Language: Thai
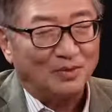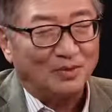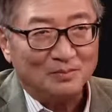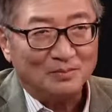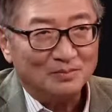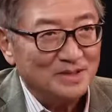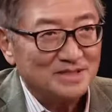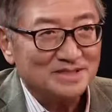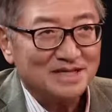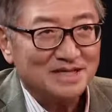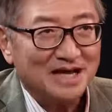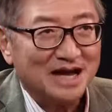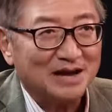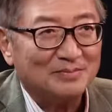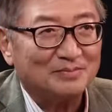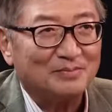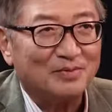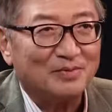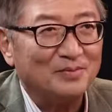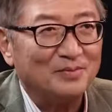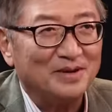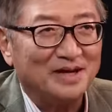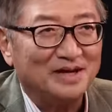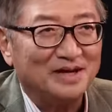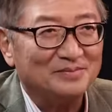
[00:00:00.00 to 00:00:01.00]
ผมไม่ทราบ ผ
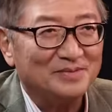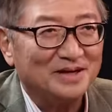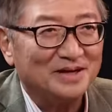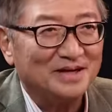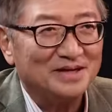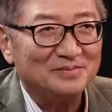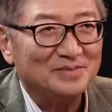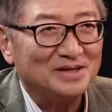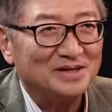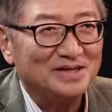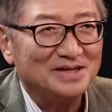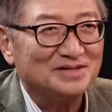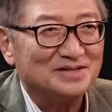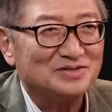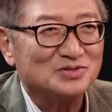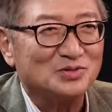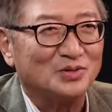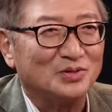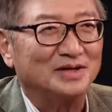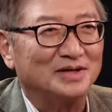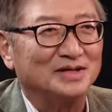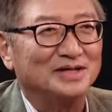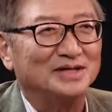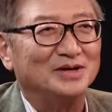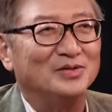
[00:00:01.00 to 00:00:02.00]
มเองไม่ได้มีส่
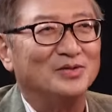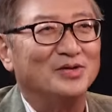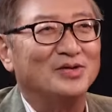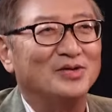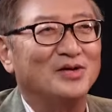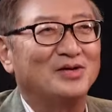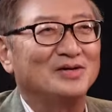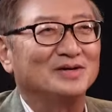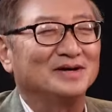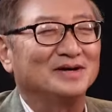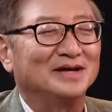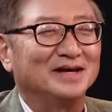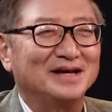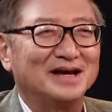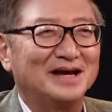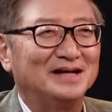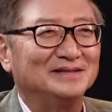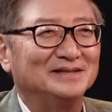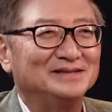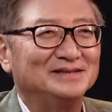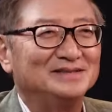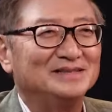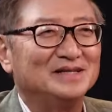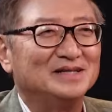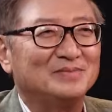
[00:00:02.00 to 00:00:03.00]
วนเกี่ยวข้องในการ
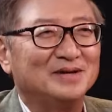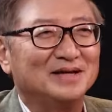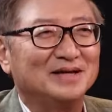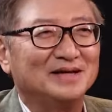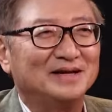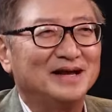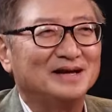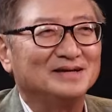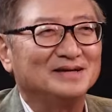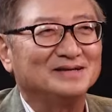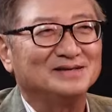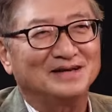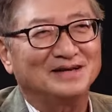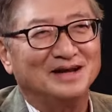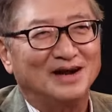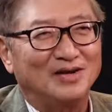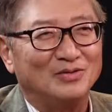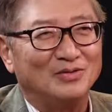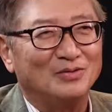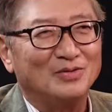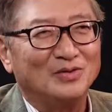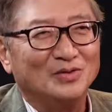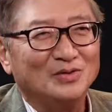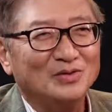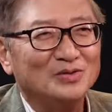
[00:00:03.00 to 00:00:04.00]
ที่จะไปนั่งเอา
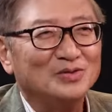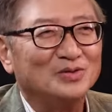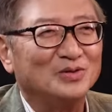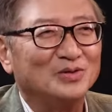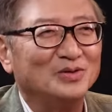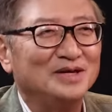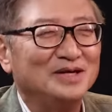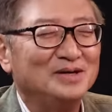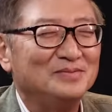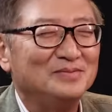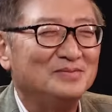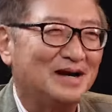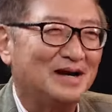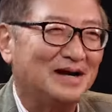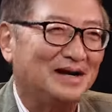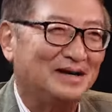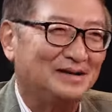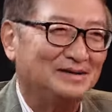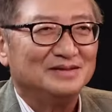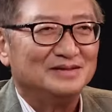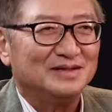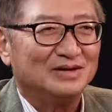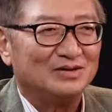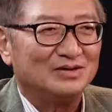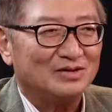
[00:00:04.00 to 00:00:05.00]
คนนู้นคนนี้มา
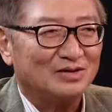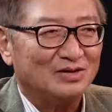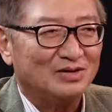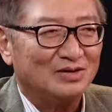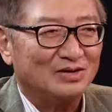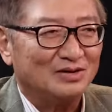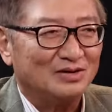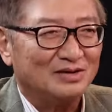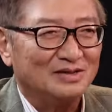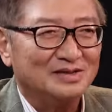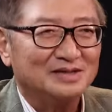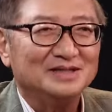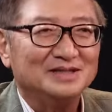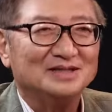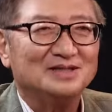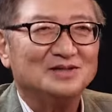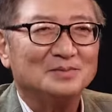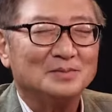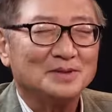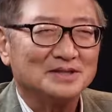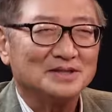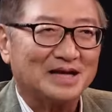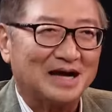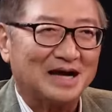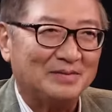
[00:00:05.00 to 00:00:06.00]
แล้วก็เรื่องนี้ต้อ
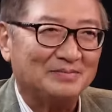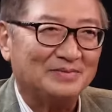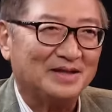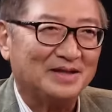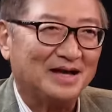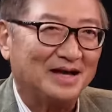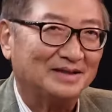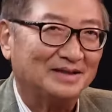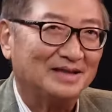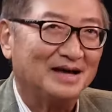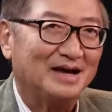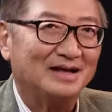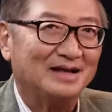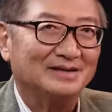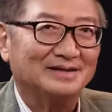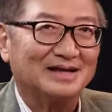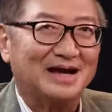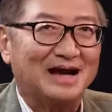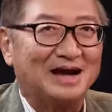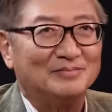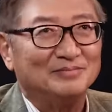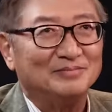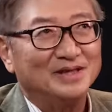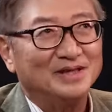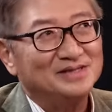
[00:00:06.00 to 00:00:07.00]
งไปถาม แต่ถ้า
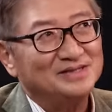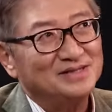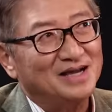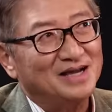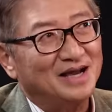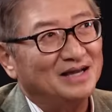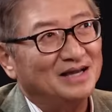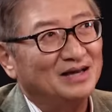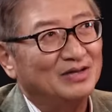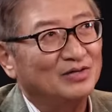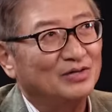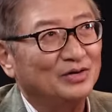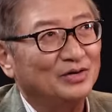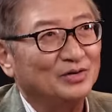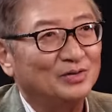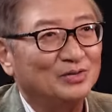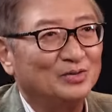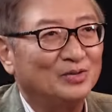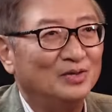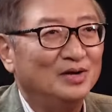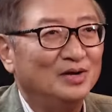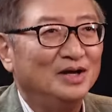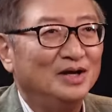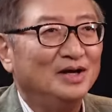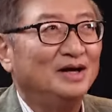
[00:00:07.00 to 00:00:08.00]
ถามในใจเราก็ดู
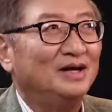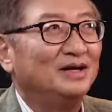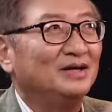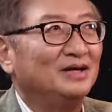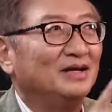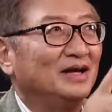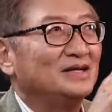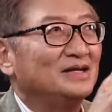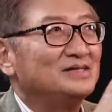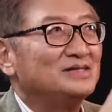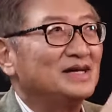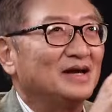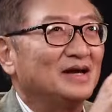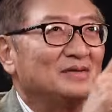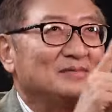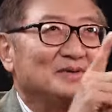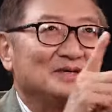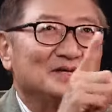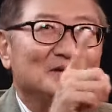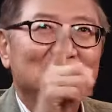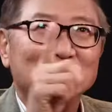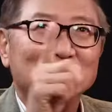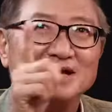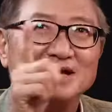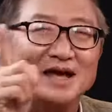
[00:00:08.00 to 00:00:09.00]
ในใจในใจมัน
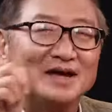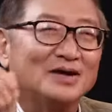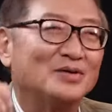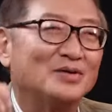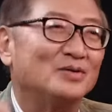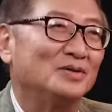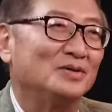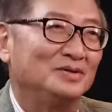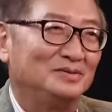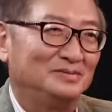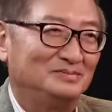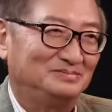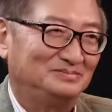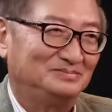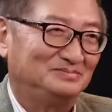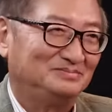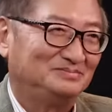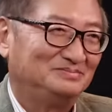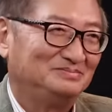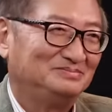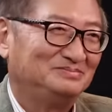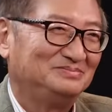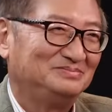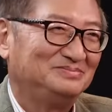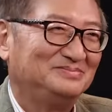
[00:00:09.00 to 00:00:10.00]
จะมีหลายคน
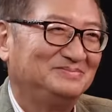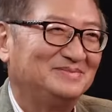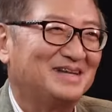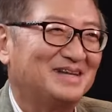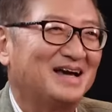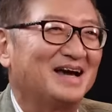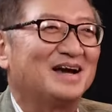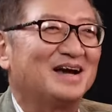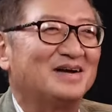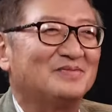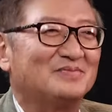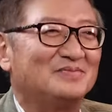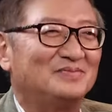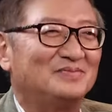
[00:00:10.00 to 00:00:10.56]
นะครับเศ